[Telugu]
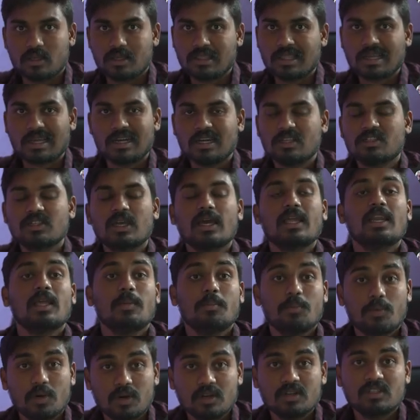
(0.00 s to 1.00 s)
ఎందుకంటే చాలా
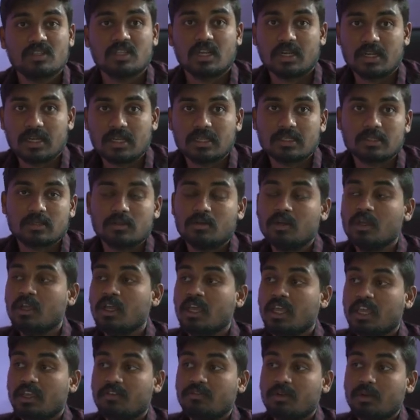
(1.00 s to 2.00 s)
ఇంపార్టెంట్ సెట్టింగ్స్
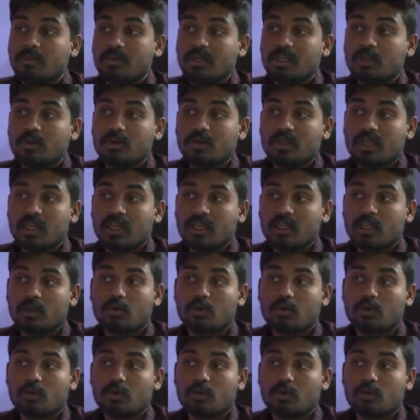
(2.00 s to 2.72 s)
ఇవి మీరు ఏ